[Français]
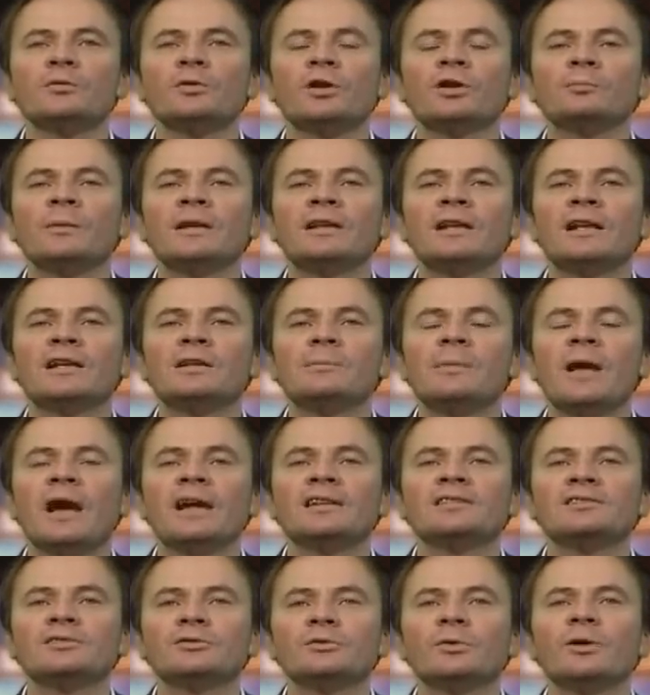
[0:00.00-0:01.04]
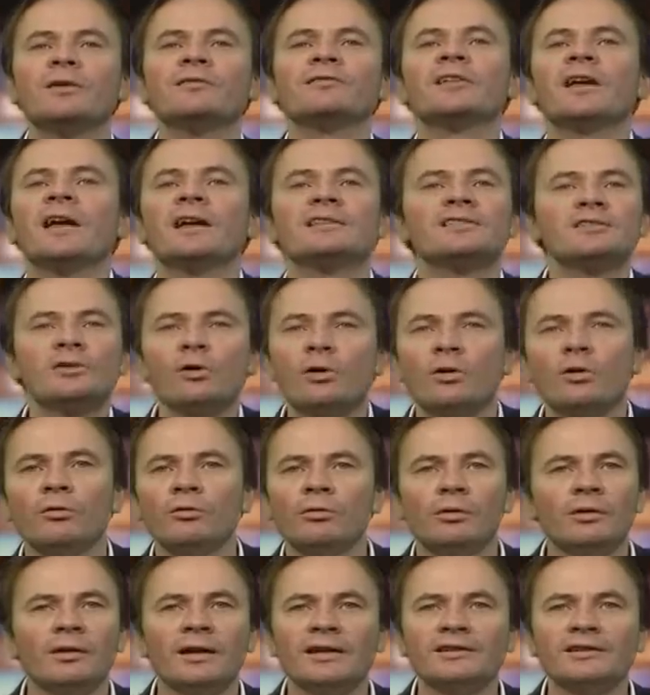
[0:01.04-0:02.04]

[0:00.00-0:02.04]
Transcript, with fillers: au lendemain de la libération, a fait un score